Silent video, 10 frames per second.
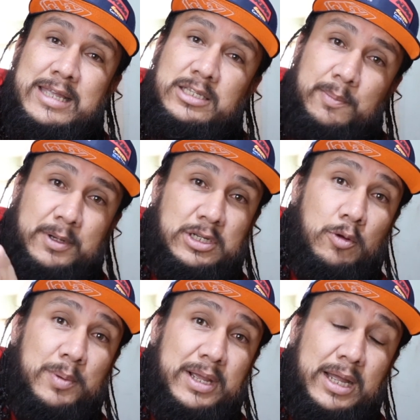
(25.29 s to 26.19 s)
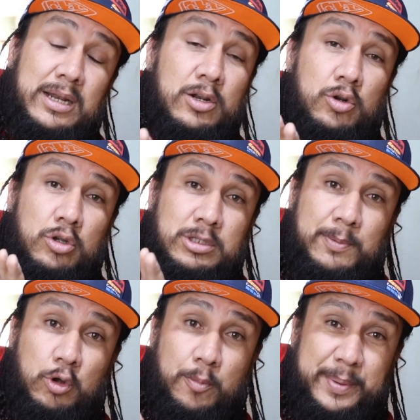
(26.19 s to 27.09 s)
Siempre se complican, no se
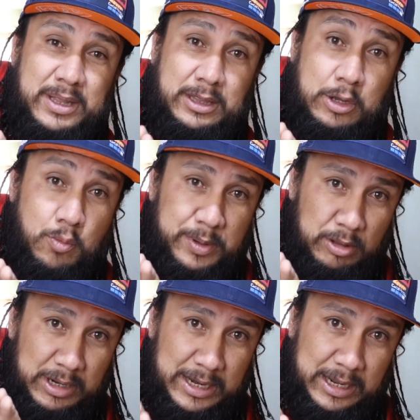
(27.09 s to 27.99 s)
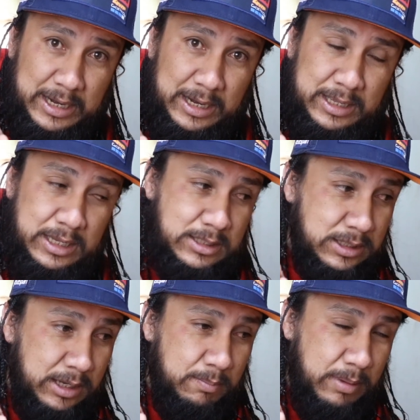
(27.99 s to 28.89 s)
preocupen Tengo un video en el canal que
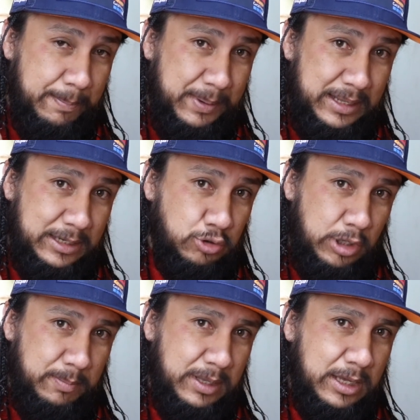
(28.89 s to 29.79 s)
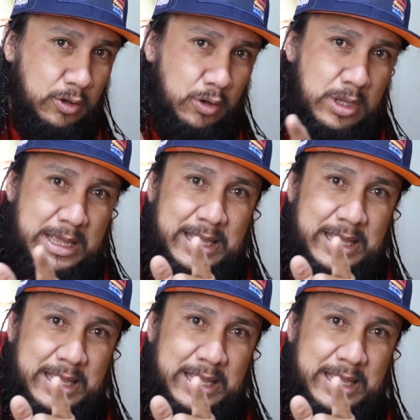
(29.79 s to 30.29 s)
dice mapa de la Ciudad de México